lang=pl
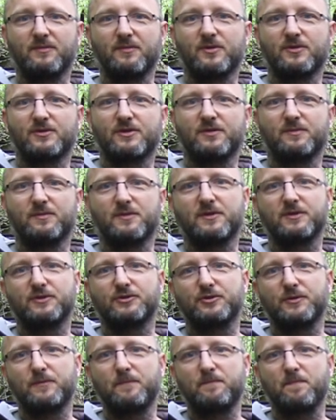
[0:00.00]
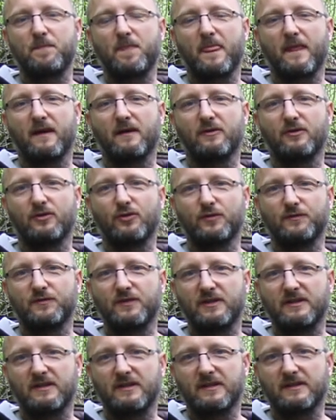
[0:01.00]
może być
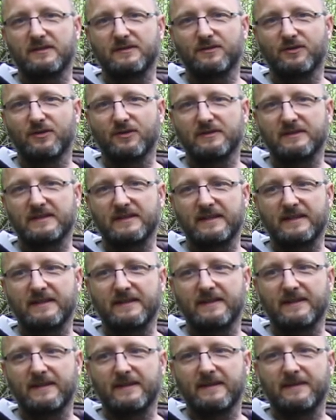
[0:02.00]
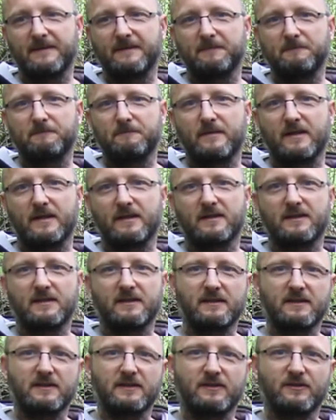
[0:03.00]
równie interesujące
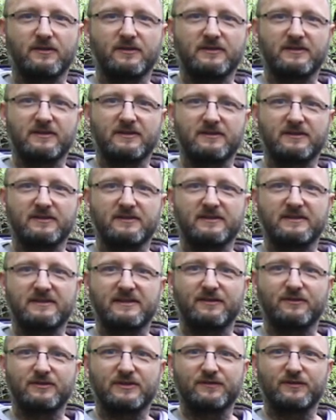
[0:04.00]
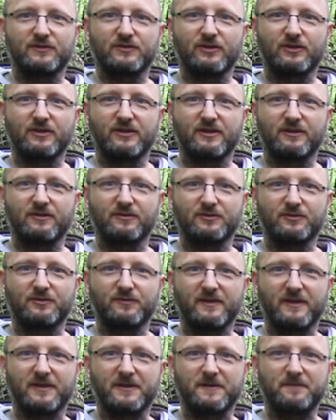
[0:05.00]
to, co zostało stworzone ręką
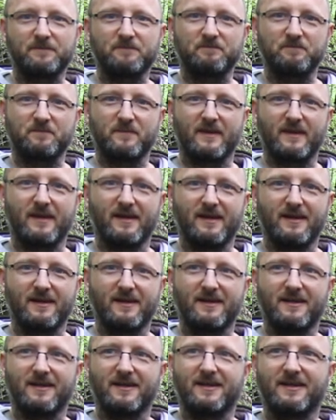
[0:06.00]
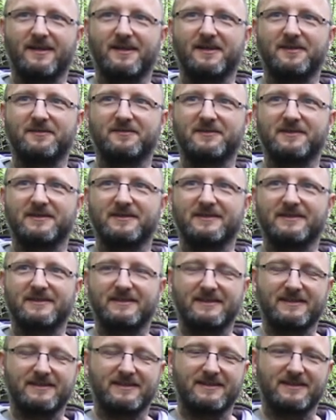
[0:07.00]
człowieka.
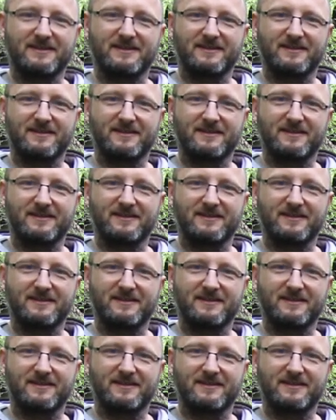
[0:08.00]
Więc